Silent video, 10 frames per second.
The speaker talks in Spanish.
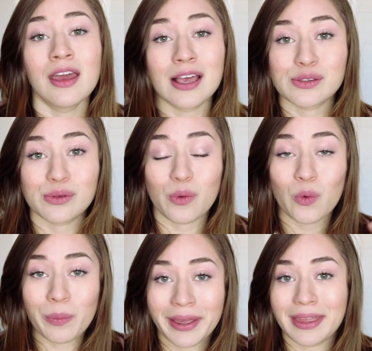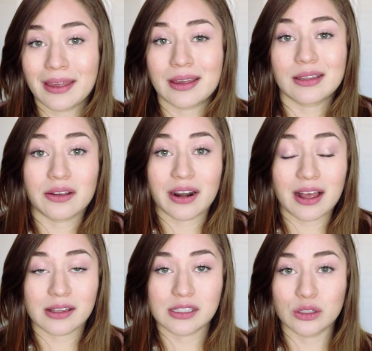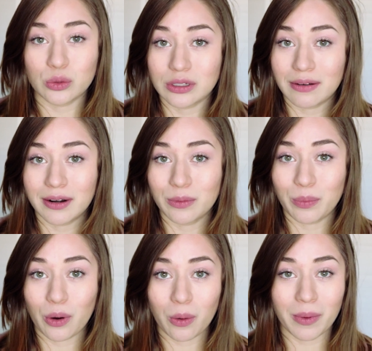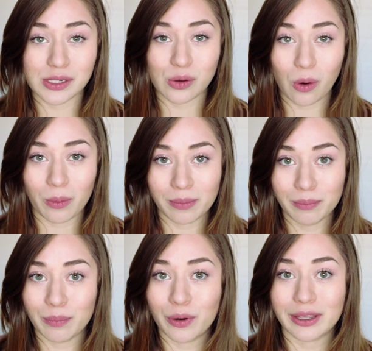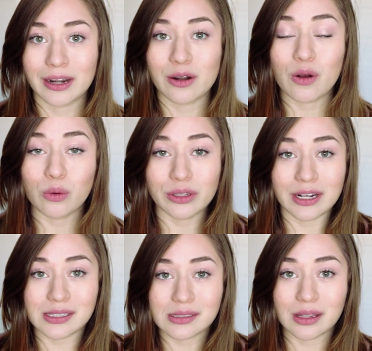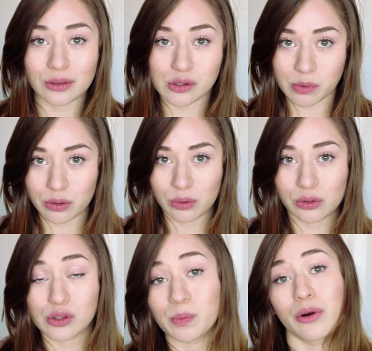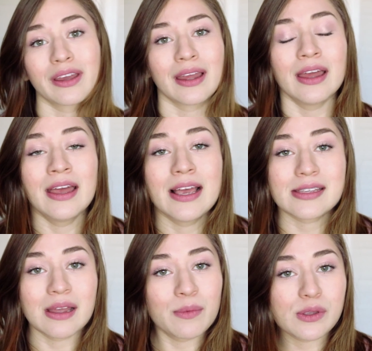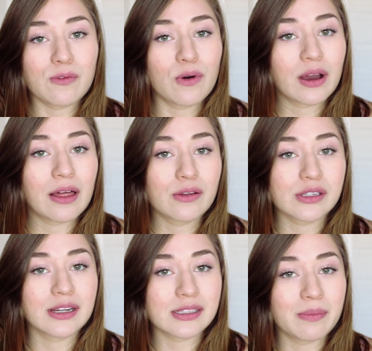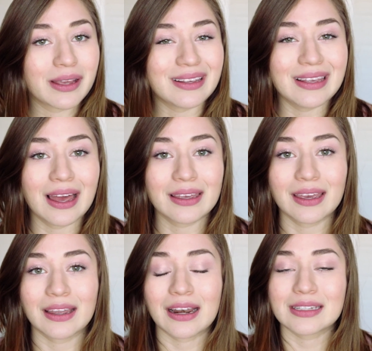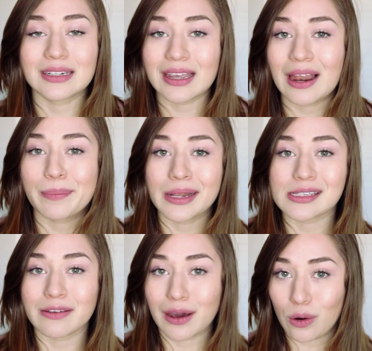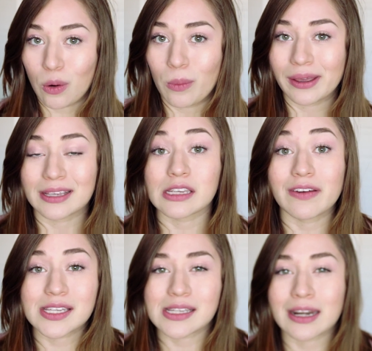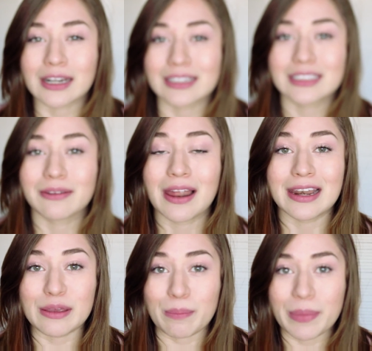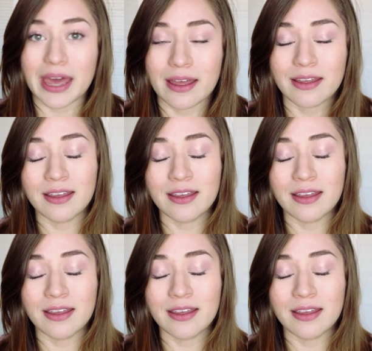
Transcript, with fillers: Es un maquillaje que te verá sin duda ver un poco más joven porque no utilizas tantos productos porque estamos enfocados en este maquillaje, en hacer que la piel se vea joven, que se vea sana, que se vea limpia.